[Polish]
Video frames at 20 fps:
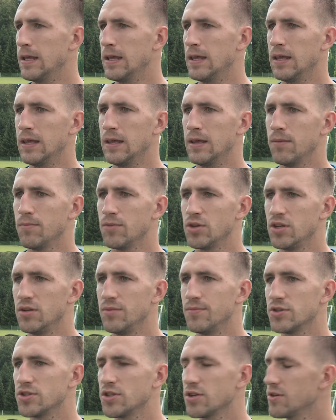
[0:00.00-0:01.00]
i
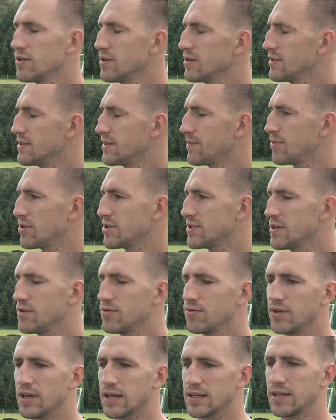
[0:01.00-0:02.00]
myślimy, że to
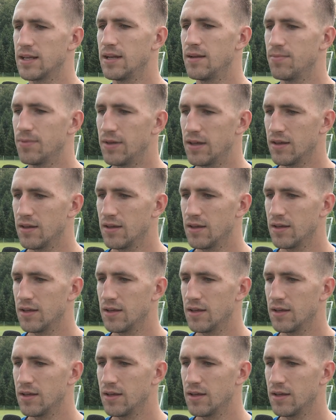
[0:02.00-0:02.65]
zaprocentuje jak najlepiej